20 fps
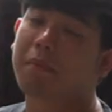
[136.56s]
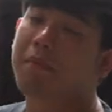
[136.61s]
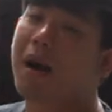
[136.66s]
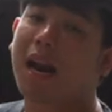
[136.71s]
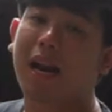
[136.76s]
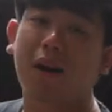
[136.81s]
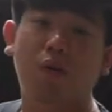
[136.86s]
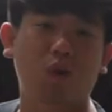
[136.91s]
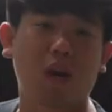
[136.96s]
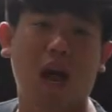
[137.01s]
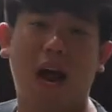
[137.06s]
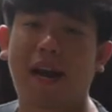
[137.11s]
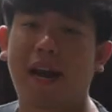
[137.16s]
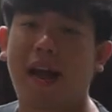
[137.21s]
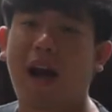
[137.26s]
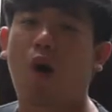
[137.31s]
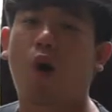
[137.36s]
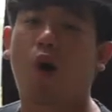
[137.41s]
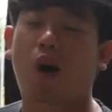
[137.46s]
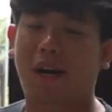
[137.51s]
Kemarin udah ada
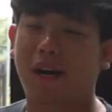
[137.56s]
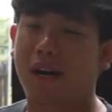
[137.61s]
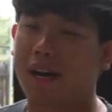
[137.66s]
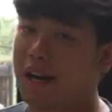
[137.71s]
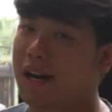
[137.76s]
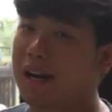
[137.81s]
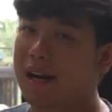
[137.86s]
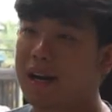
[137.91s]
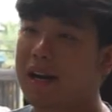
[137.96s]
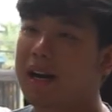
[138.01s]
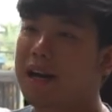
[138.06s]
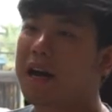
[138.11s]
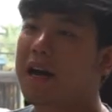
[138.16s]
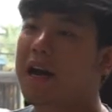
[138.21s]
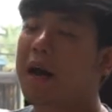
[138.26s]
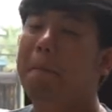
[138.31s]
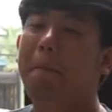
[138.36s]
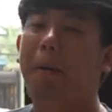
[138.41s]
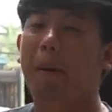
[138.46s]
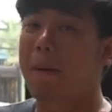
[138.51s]
yang order
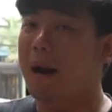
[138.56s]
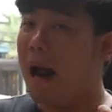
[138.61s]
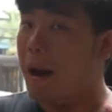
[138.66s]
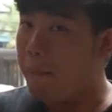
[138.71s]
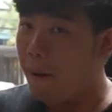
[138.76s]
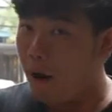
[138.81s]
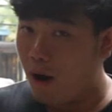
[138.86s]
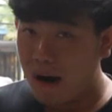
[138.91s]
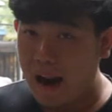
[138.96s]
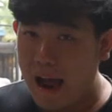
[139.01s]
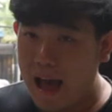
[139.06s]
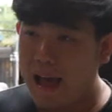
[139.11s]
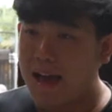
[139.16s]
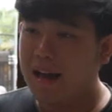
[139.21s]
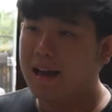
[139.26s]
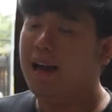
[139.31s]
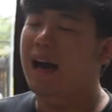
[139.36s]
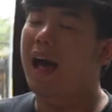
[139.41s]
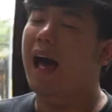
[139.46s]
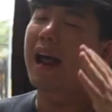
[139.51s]
beberapa
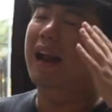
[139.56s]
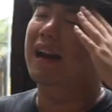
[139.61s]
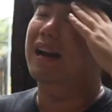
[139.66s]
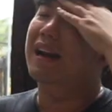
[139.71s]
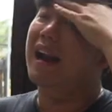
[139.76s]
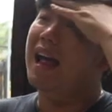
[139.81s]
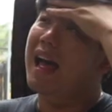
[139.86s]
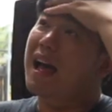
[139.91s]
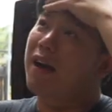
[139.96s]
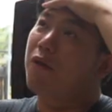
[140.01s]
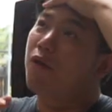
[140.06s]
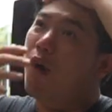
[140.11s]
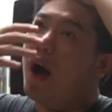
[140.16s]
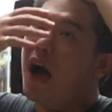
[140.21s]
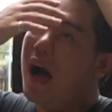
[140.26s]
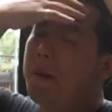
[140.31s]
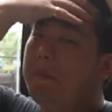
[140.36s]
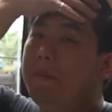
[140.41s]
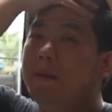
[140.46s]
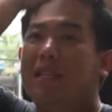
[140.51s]
orang karena
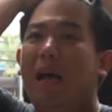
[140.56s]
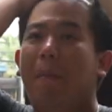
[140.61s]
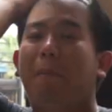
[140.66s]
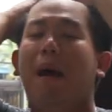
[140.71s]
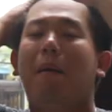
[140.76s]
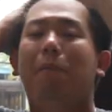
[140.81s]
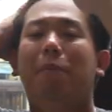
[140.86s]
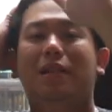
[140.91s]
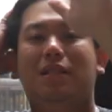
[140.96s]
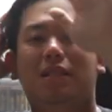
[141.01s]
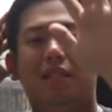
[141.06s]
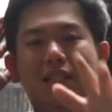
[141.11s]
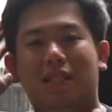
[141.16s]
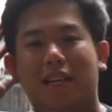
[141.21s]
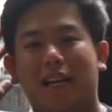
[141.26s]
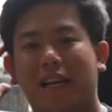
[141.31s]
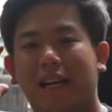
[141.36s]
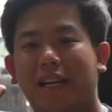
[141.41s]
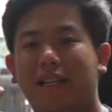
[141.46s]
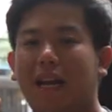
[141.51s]
gua nggak bisa publish di
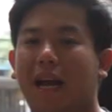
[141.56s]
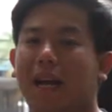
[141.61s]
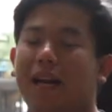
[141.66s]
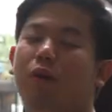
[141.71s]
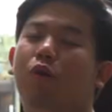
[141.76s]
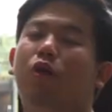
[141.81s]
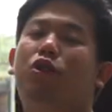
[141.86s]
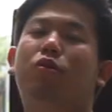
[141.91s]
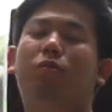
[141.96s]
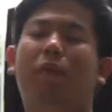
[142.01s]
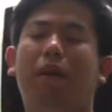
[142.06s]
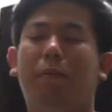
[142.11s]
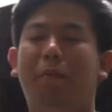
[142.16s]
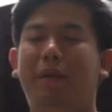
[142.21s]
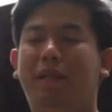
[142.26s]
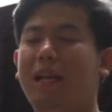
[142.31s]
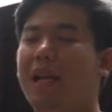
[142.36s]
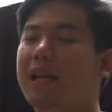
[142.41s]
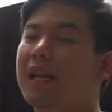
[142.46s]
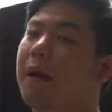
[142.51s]
sini. Jadi gue cuman
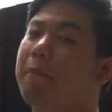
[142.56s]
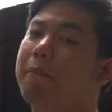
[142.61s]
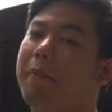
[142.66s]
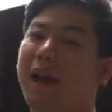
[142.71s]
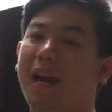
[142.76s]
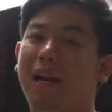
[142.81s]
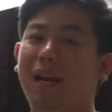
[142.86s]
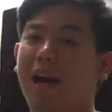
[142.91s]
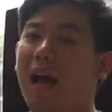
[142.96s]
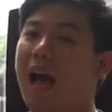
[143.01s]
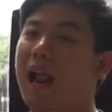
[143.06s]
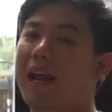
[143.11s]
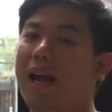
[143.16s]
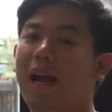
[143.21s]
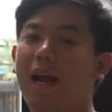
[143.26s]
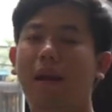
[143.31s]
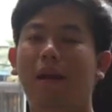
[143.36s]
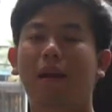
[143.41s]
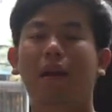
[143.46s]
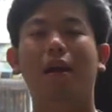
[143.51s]
bisa nyampein ke
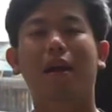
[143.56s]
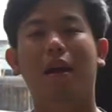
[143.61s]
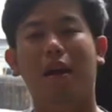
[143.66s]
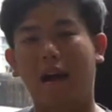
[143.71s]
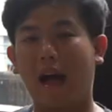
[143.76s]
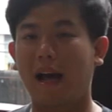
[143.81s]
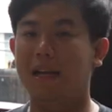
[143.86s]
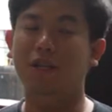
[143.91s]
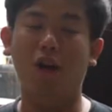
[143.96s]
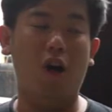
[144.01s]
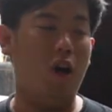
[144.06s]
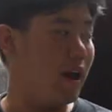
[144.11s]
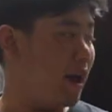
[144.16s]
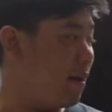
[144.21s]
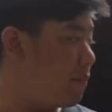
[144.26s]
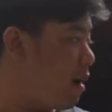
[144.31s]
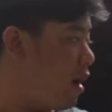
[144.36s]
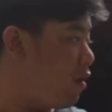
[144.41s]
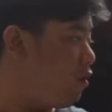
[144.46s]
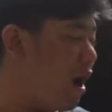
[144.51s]
kalian Guys, kalau
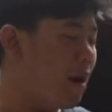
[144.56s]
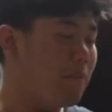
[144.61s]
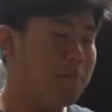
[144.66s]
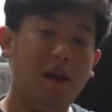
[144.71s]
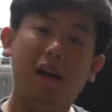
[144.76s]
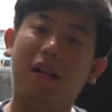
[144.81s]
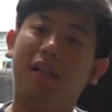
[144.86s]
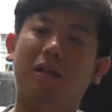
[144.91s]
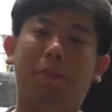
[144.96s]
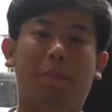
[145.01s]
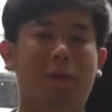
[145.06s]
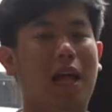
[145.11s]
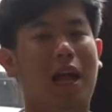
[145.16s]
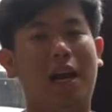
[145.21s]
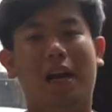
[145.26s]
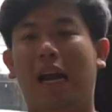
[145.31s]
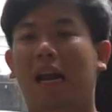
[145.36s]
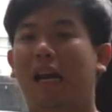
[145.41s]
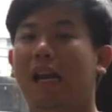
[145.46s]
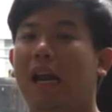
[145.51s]
yang mau ambil
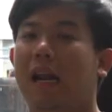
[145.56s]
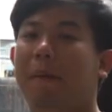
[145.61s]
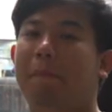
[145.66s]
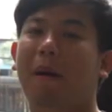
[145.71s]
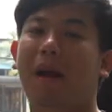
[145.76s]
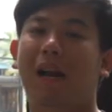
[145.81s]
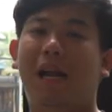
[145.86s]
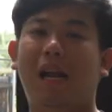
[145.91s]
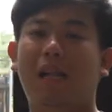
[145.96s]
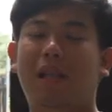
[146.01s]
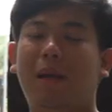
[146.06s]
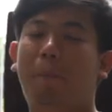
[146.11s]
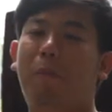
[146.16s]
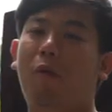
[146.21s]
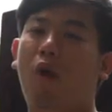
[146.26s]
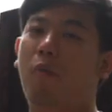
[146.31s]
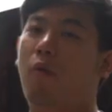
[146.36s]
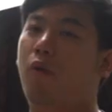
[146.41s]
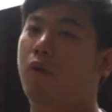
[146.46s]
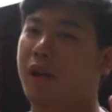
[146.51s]
cepetan deh daripada nanti
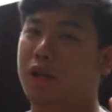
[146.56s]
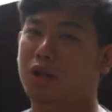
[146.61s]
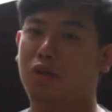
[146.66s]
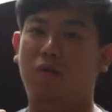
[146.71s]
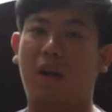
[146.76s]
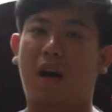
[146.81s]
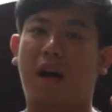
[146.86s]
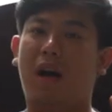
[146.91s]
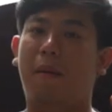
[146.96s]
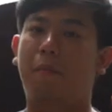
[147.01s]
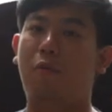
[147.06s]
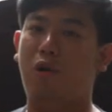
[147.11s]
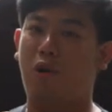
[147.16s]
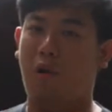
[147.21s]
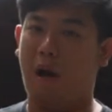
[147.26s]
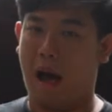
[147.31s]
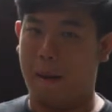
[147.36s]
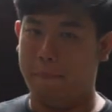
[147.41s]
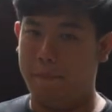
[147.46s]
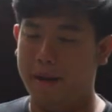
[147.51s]
promonya sudah
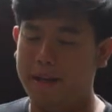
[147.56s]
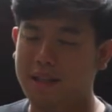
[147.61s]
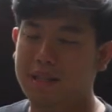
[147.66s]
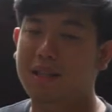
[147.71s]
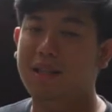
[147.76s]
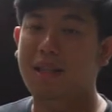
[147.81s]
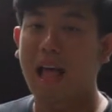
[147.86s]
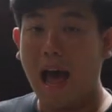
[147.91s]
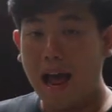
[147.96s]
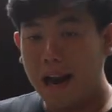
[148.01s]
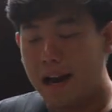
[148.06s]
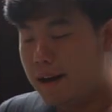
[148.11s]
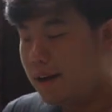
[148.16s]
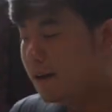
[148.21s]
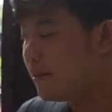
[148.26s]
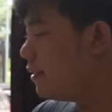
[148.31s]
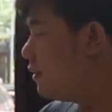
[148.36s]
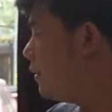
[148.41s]
keburu habis dan